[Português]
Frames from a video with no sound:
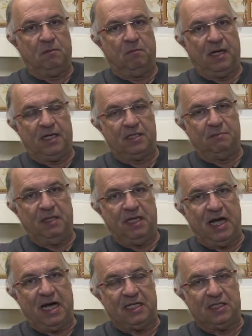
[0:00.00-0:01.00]
mas
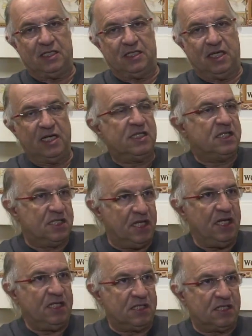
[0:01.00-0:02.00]
milhares de
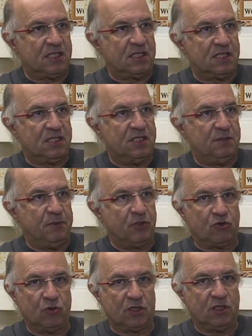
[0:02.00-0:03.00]
resistentes, de
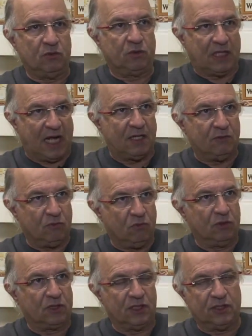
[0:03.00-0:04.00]
pessoas que lutaram
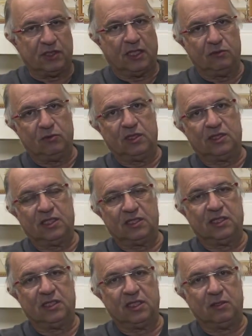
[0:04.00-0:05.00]
contra a ditadura de
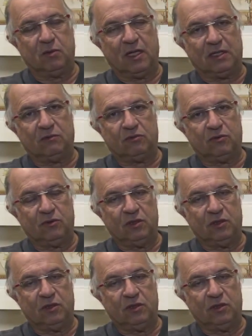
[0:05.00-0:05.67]
64